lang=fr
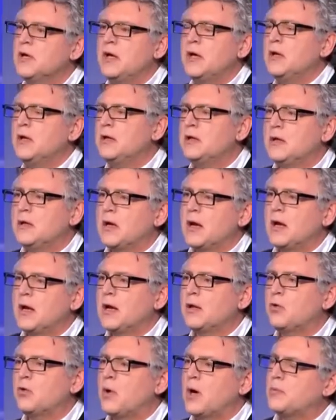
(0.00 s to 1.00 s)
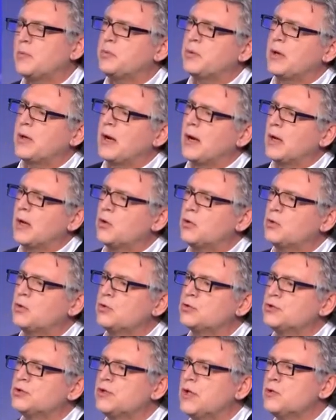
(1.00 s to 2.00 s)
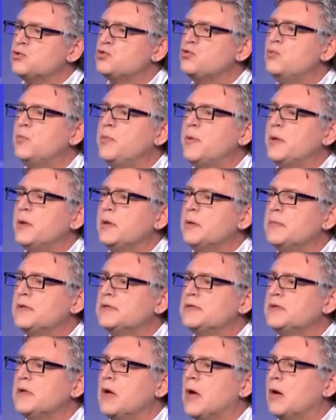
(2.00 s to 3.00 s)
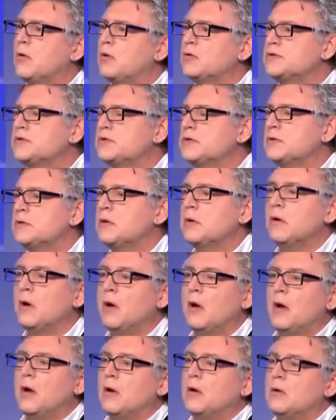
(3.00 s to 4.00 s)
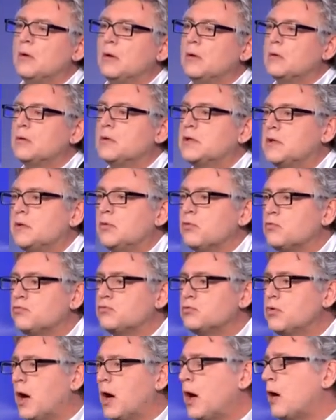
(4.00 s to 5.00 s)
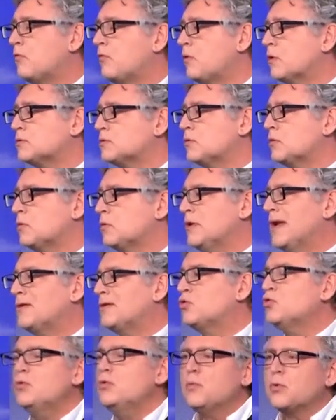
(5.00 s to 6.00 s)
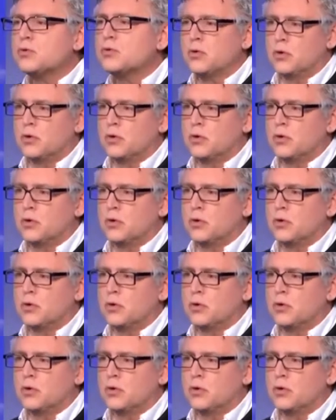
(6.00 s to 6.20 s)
il a la droite, puis il a la gauche, il a Juppé, mais il a aussi qui l'on voudra, enfin, il a tout le monde.